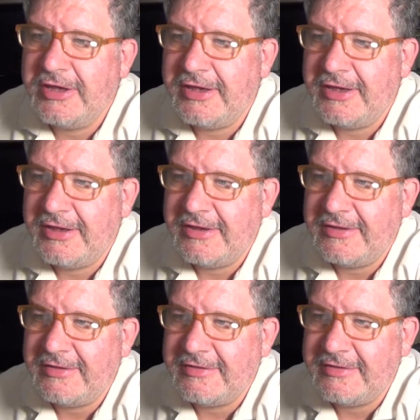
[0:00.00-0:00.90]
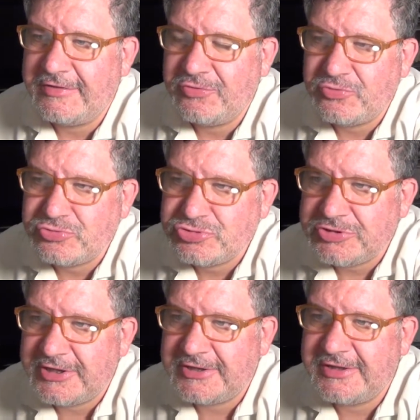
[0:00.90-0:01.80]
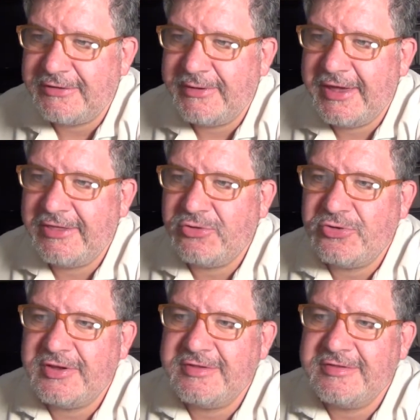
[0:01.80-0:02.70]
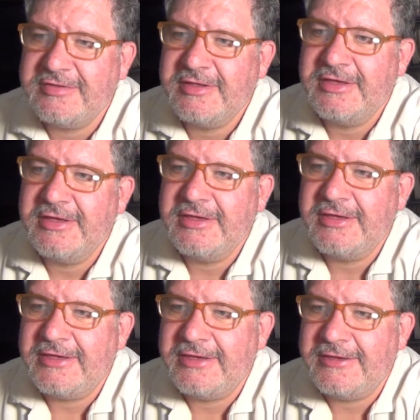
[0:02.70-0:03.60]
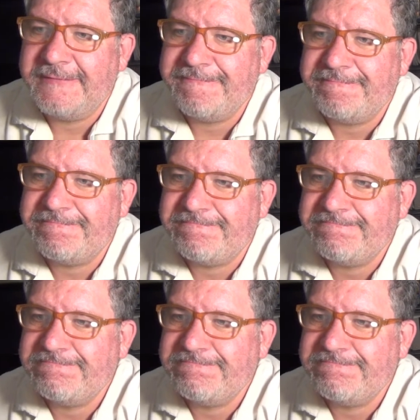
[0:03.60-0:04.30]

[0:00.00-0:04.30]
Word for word: eh, de sus eh, trabajadores em,